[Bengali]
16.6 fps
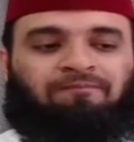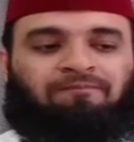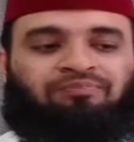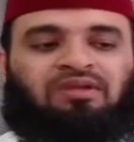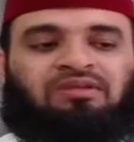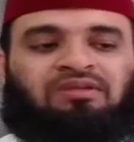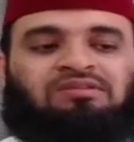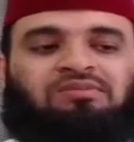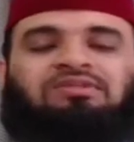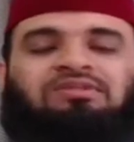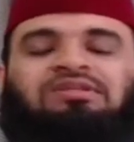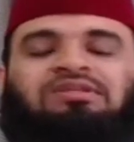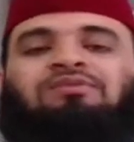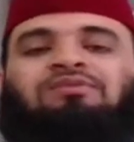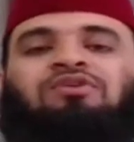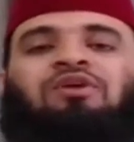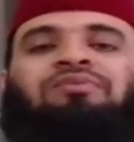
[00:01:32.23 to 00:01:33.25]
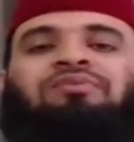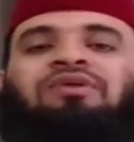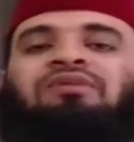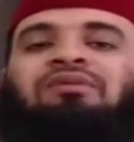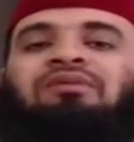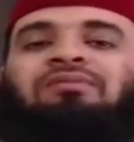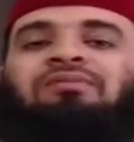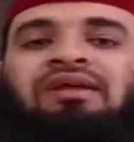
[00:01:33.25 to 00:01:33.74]
যে বলছিলাম স্বপ্নের
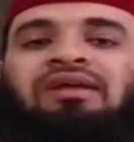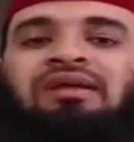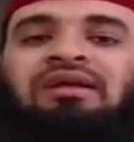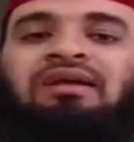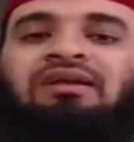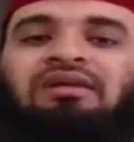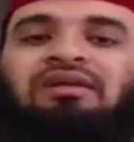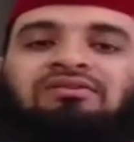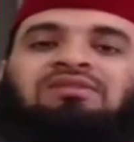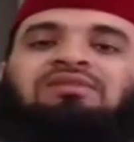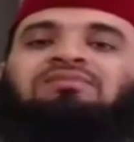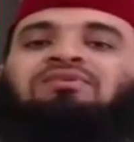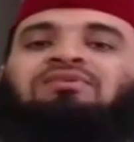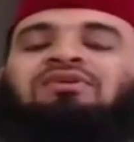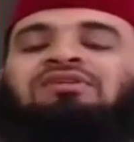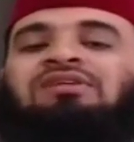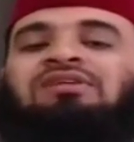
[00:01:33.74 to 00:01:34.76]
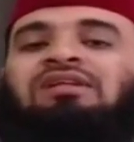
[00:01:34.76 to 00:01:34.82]
ব্যাপারে রাসুল ইসলাম বলেছেন